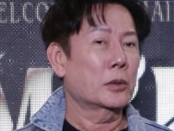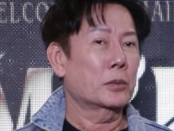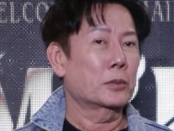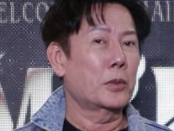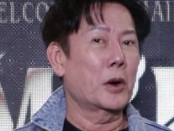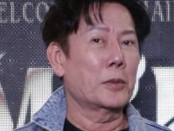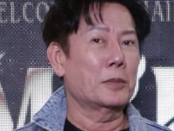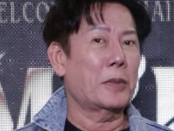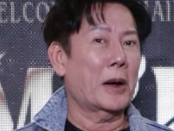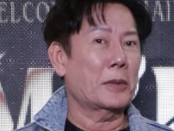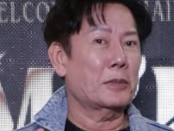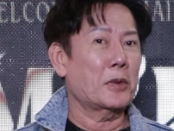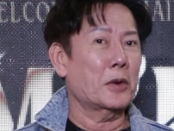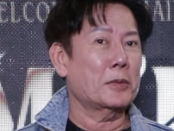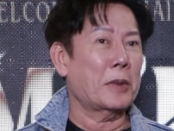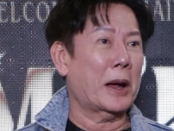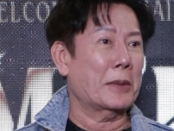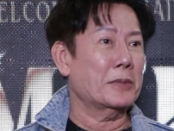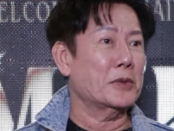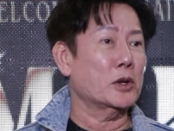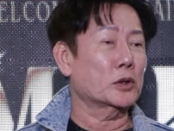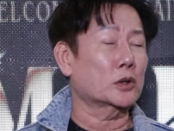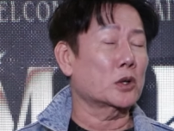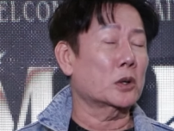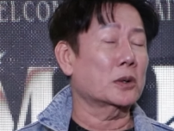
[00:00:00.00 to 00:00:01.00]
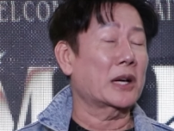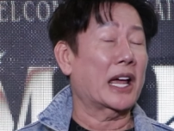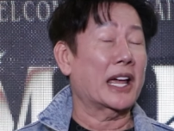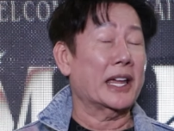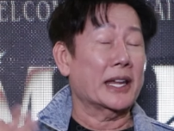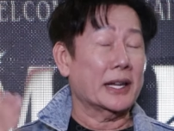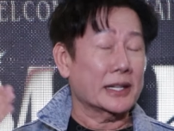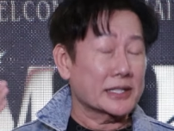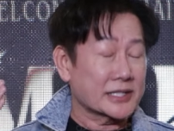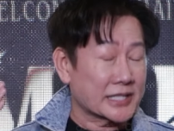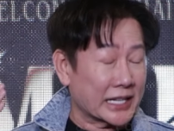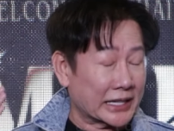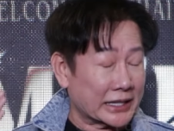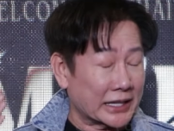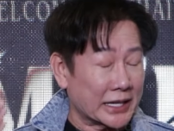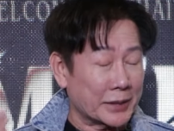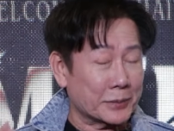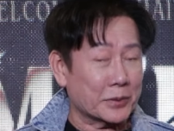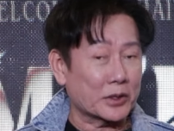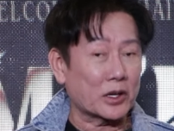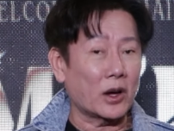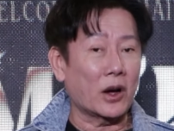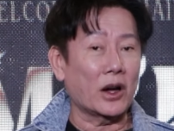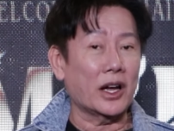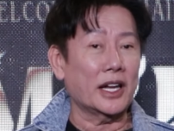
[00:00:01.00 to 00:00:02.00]
ปุ๊บปั๊บปุ๊บปั๊บอยู่ตรงไหนเสร็จเรีย
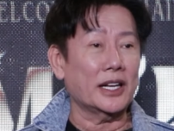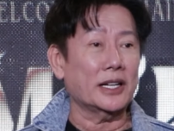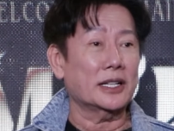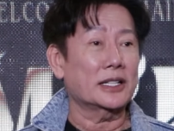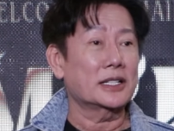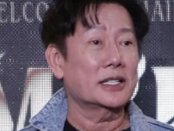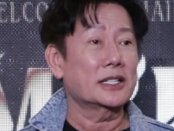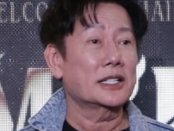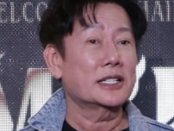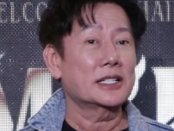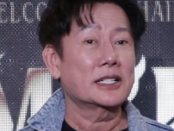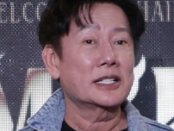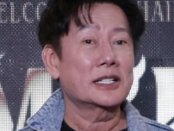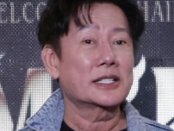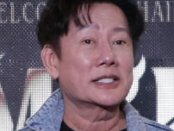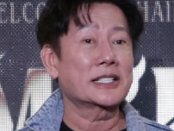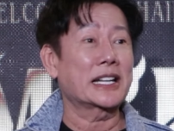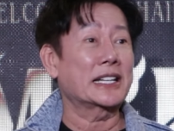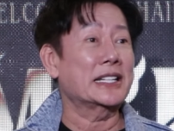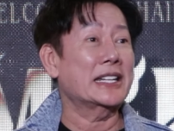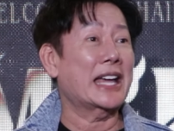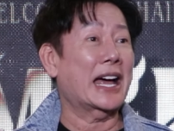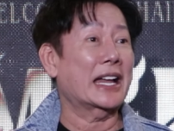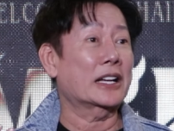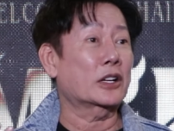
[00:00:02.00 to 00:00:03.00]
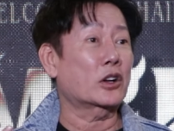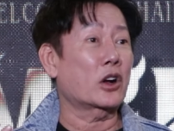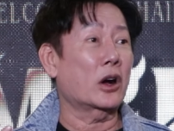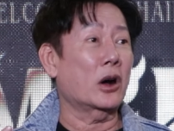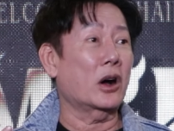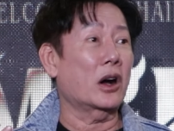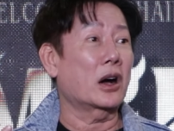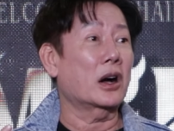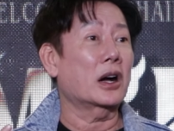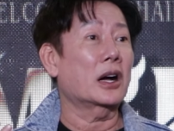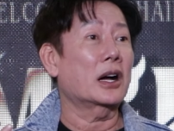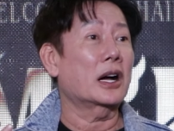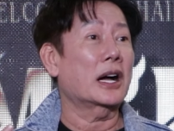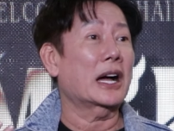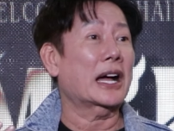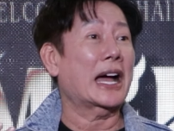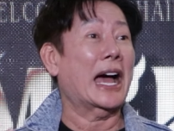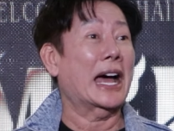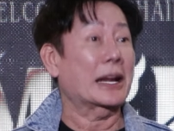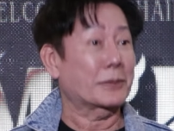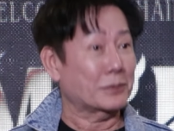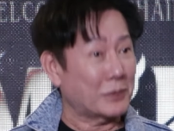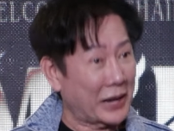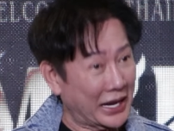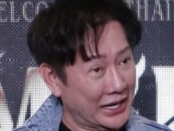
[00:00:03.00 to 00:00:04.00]
บร้อยสัญญาณก็
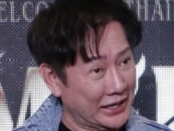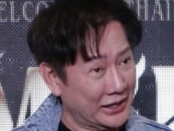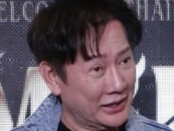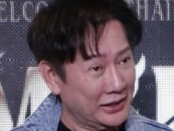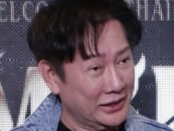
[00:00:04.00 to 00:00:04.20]
ขาดไป